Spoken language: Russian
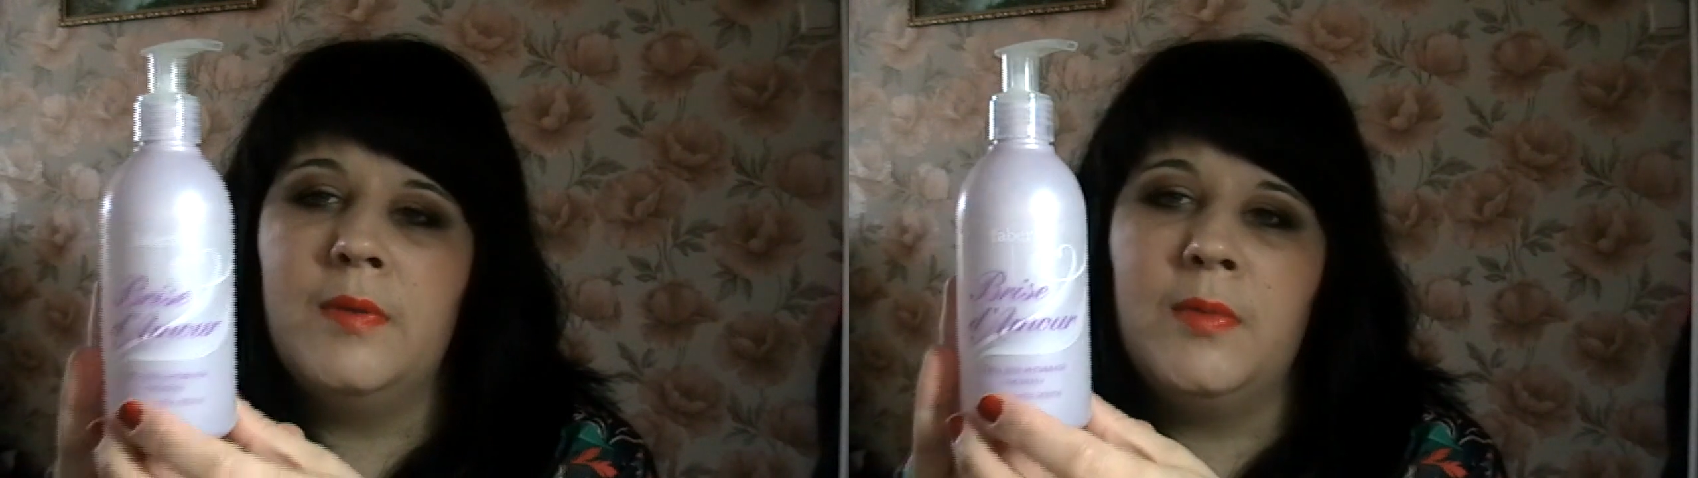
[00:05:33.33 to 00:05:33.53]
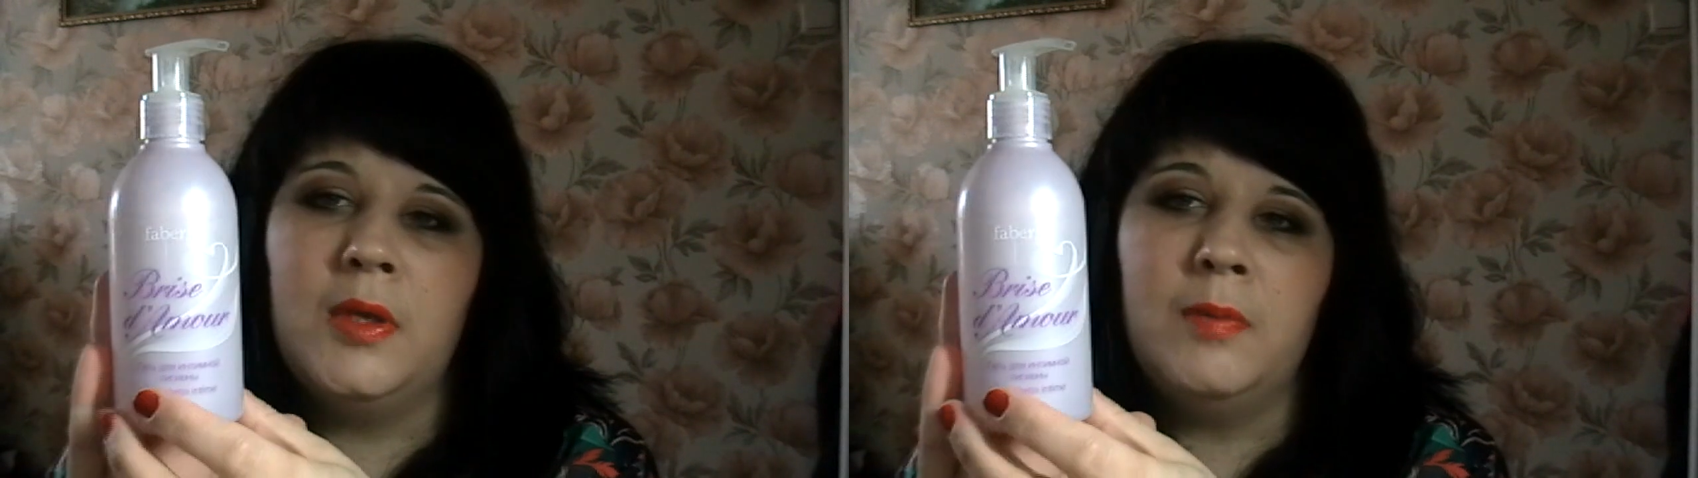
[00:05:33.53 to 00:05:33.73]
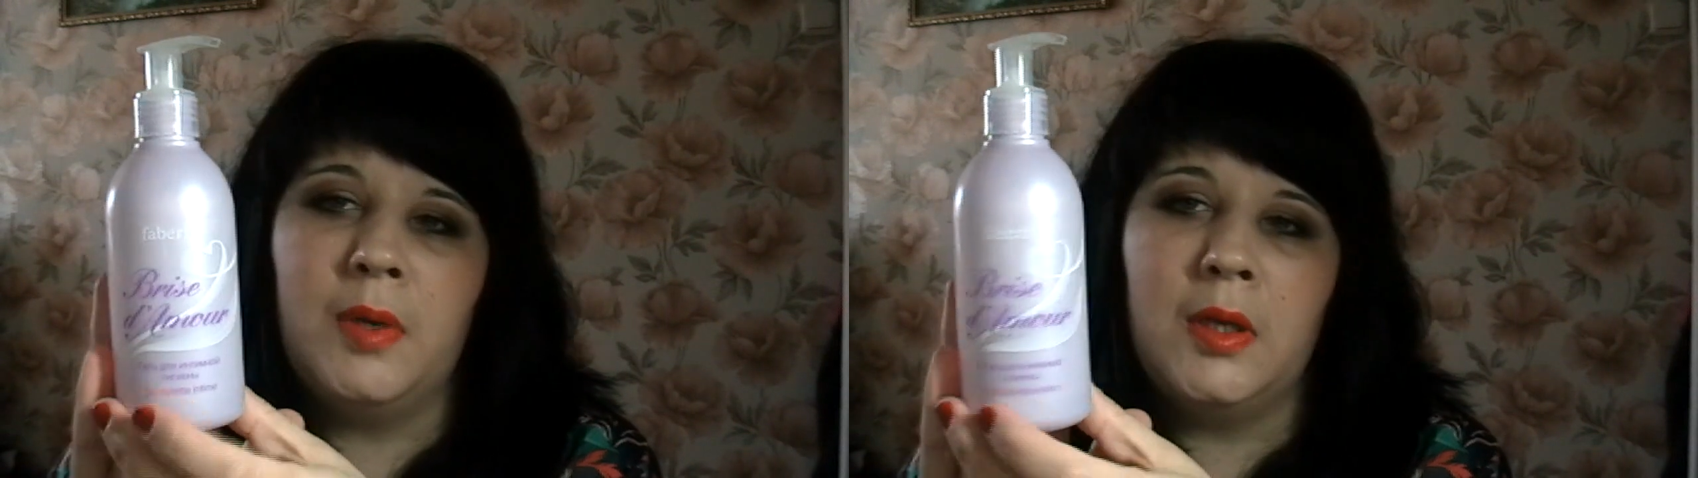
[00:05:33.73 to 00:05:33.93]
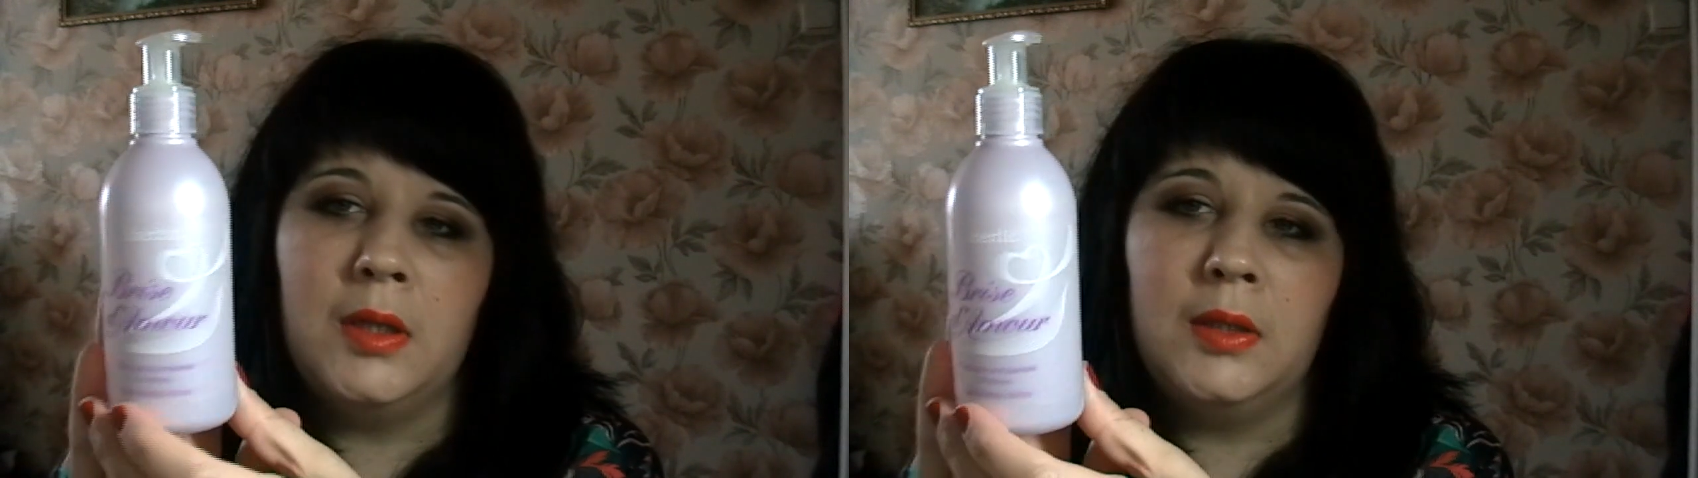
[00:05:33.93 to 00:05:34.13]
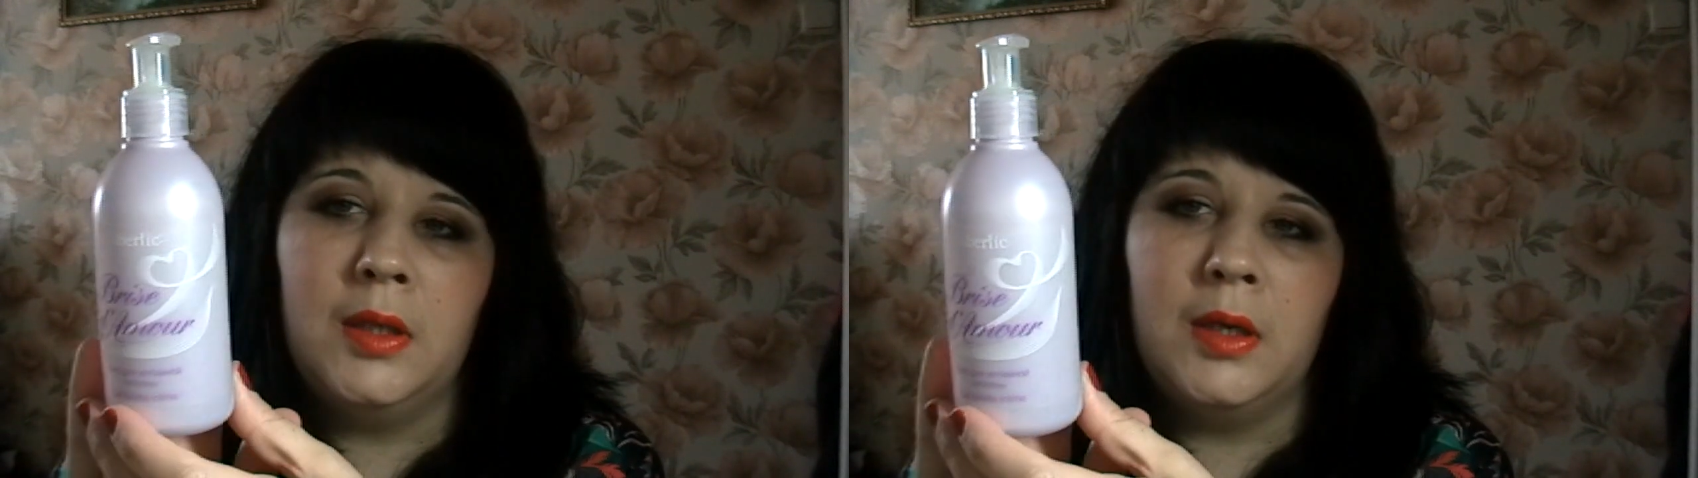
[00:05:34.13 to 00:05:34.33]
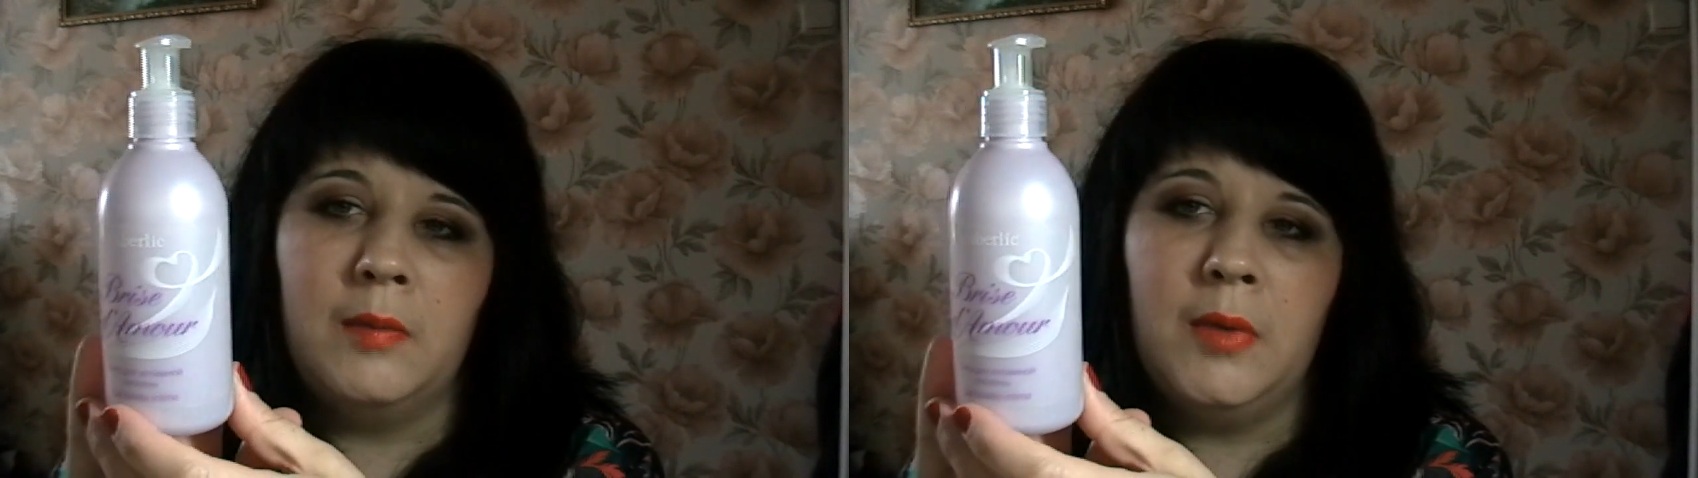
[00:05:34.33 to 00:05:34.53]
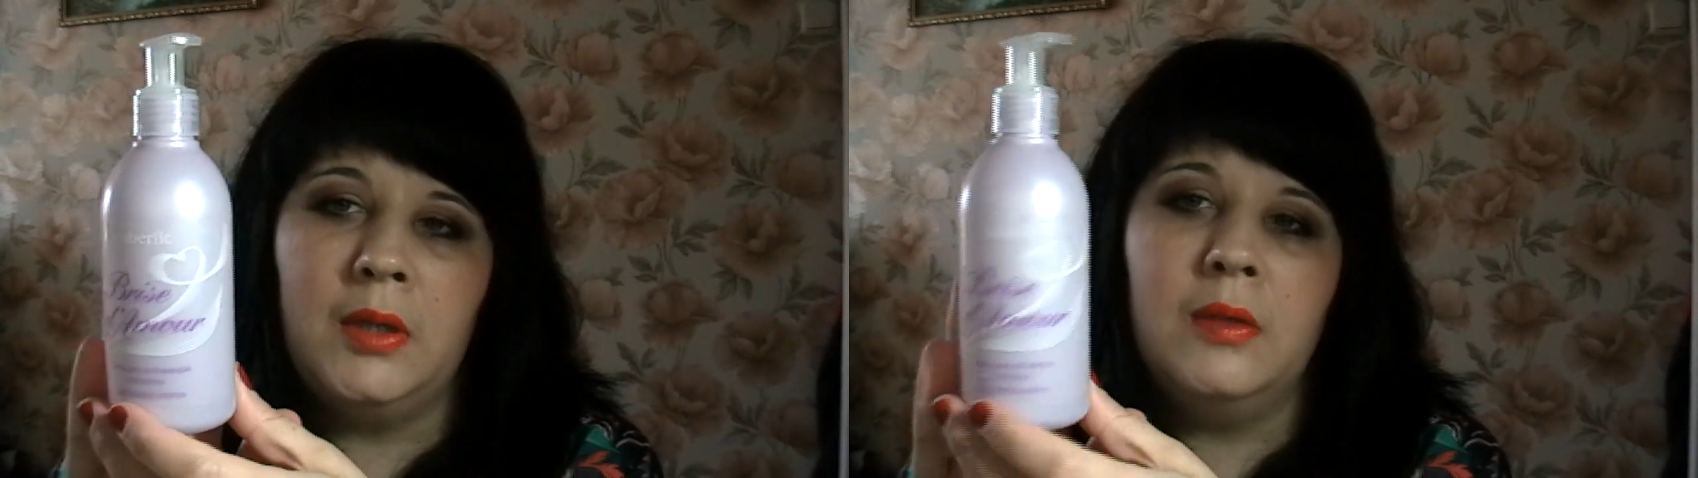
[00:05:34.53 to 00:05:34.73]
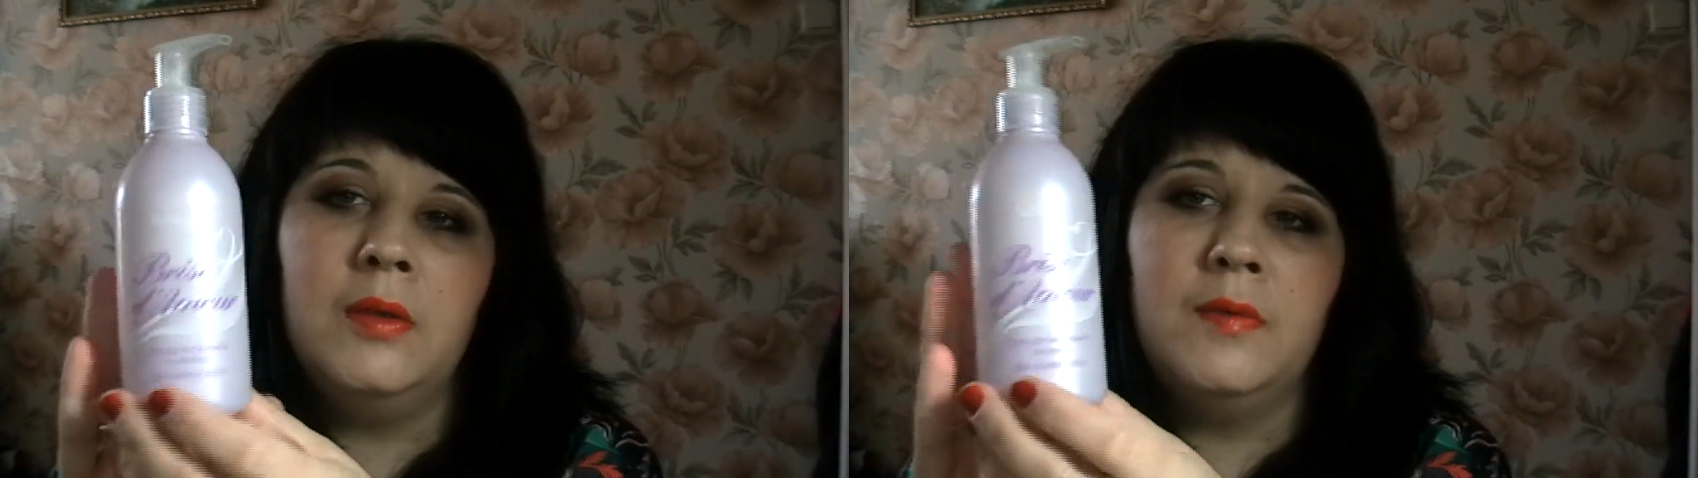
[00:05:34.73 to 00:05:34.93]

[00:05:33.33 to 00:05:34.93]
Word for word: имеет приятный аромат.